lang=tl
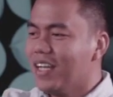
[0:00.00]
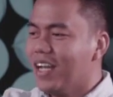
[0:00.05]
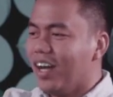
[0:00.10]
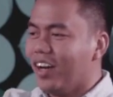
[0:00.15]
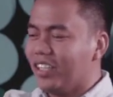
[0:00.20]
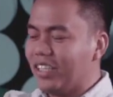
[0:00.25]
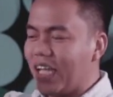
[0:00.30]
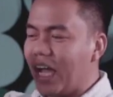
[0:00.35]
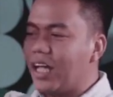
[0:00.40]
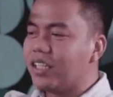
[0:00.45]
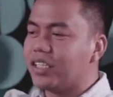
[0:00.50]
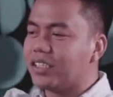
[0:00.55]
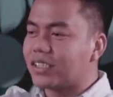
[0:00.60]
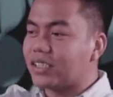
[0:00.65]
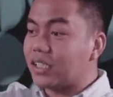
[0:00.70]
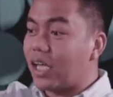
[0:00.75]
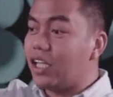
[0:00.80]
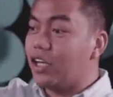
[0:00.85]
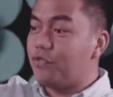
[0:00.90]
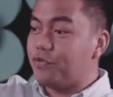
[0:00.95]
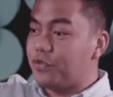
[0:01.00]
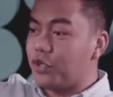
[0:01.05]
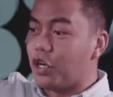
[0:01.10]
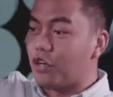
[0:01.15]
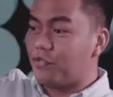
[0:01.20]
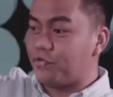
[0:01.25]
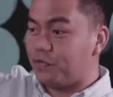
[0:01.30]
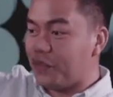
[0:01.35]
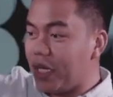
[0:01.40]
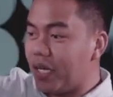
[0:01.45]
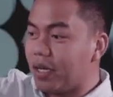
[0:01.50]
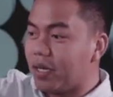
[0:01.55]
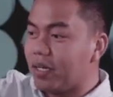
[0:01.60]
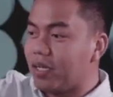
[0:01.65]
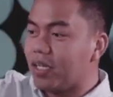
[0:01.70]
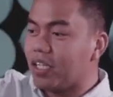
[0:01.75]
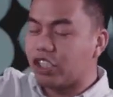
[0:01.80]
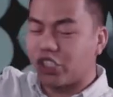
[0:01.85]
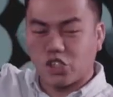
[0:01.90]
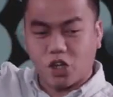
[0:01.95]
On the other side of your
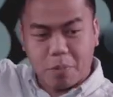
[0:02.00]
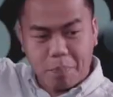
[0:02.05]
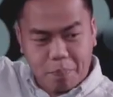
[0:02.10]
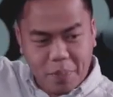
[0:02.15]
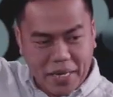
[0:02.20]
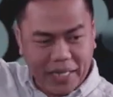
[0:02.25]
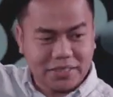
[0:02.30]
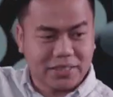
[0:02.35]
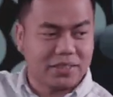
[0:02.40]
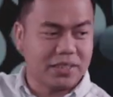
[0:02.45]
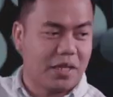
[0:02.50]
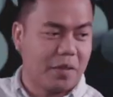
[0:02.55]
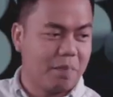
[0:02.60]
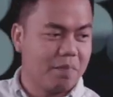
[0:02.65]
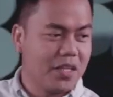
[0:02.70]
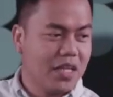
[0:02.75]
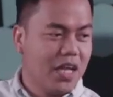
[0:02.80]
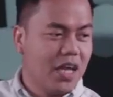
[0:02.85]
fear is your blessing.